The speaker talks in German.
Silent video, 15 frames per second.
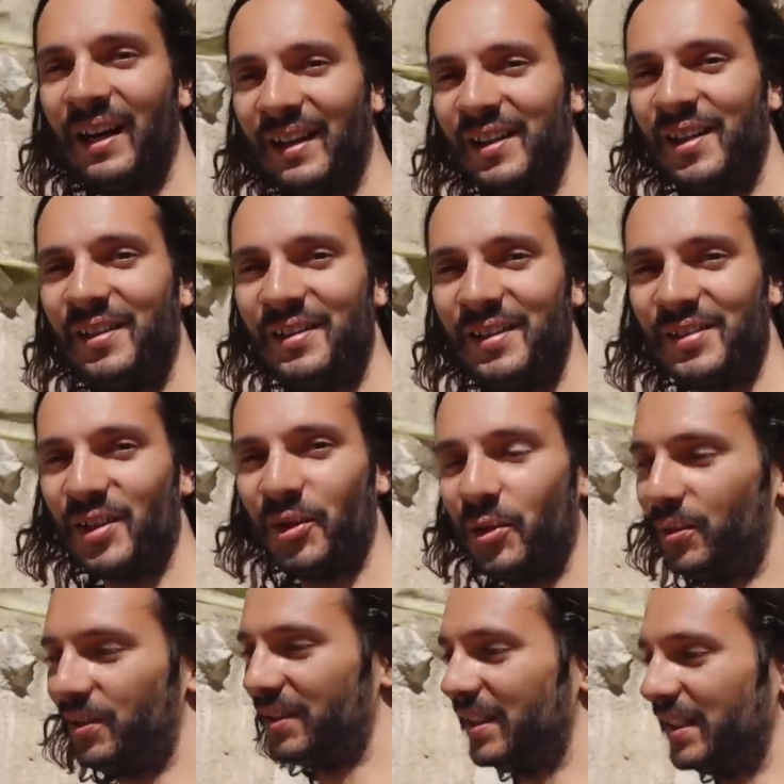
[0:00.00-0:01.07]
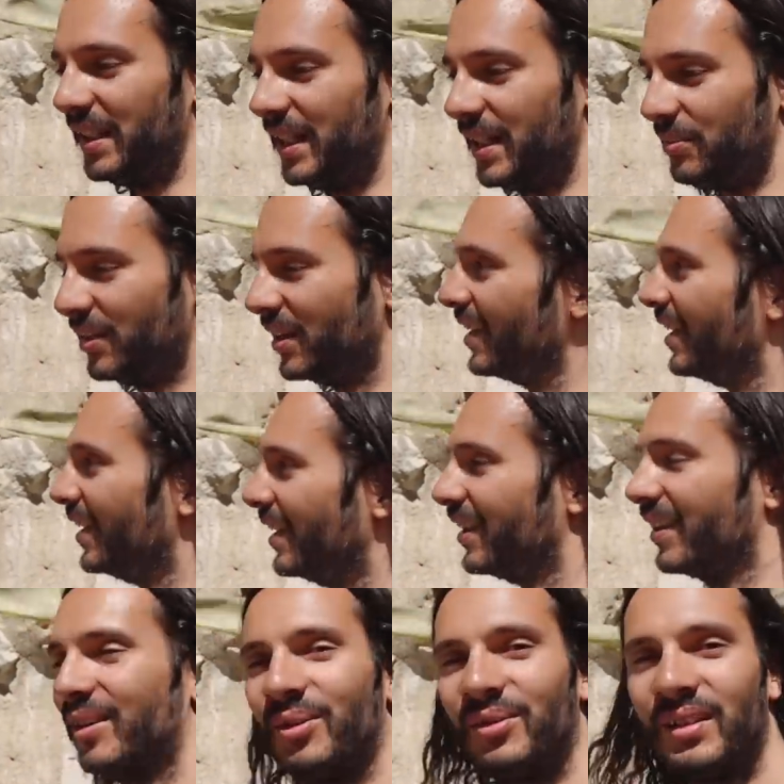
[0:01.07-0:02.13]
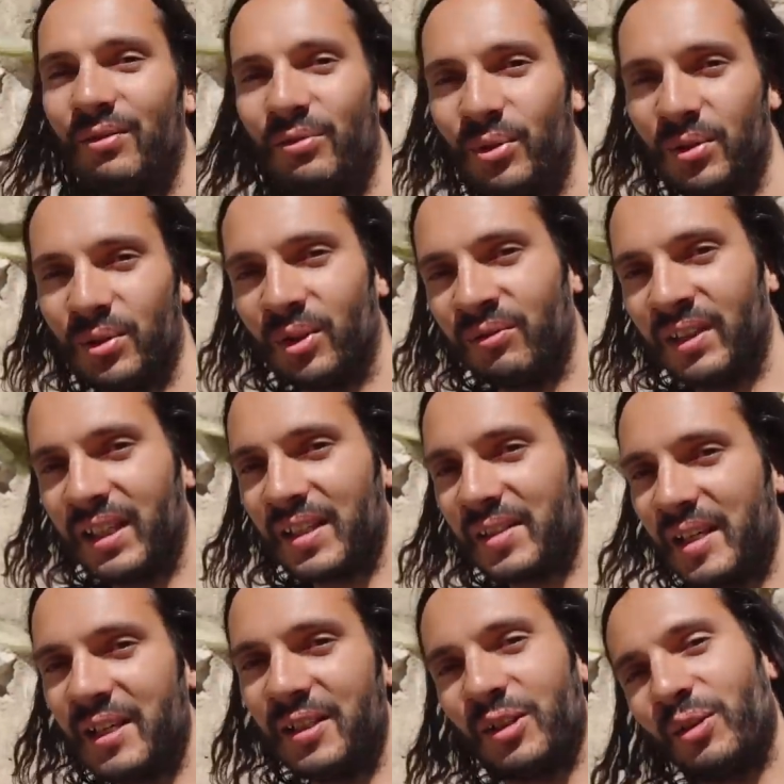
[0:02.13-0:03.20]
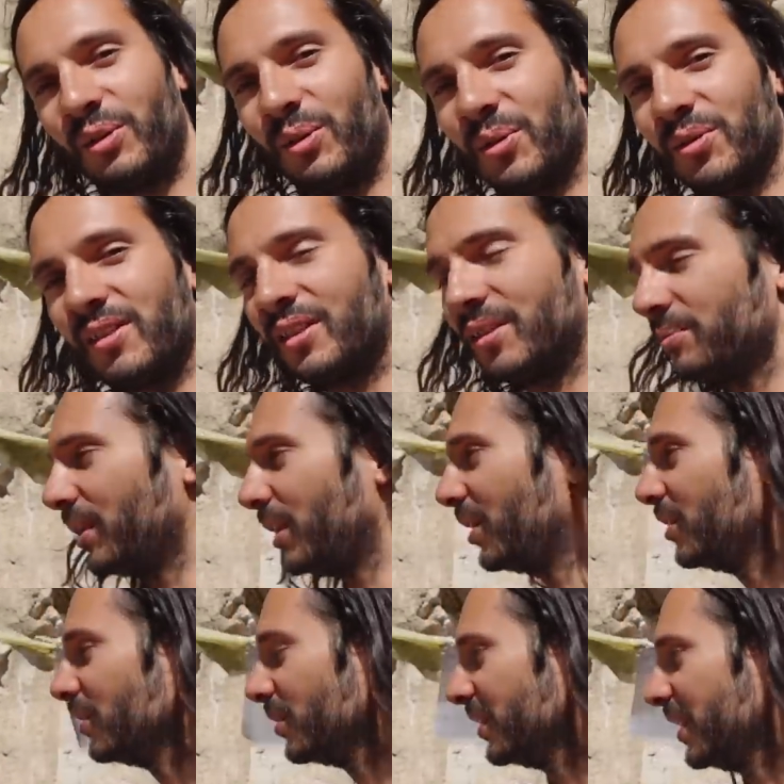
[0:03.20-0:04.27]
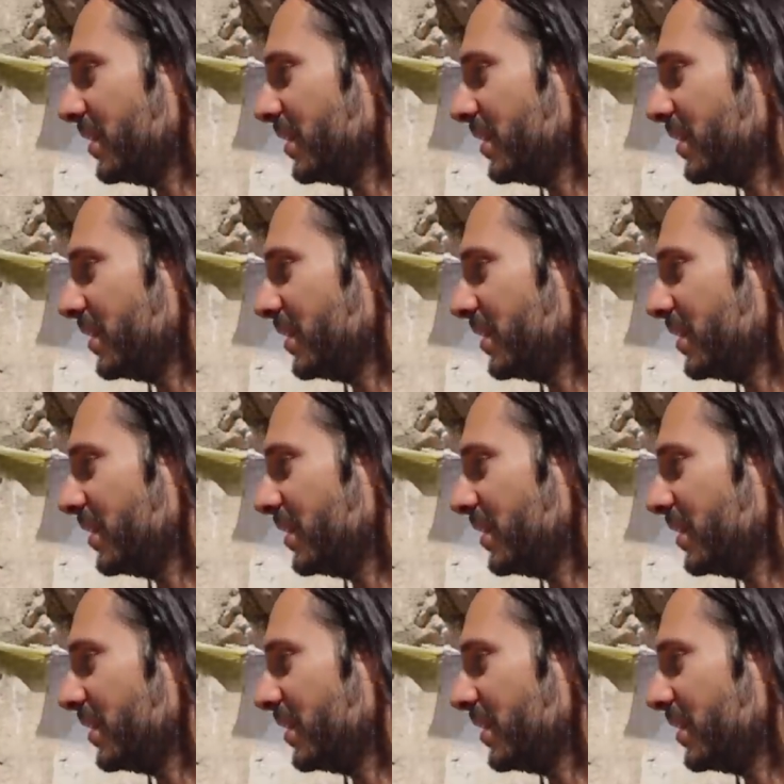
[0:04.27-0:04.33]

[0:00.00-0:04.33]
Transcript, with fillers: hat in dieser Höhle gelebt. Und dann wurde irgendwann das ältere Kloster gebaut und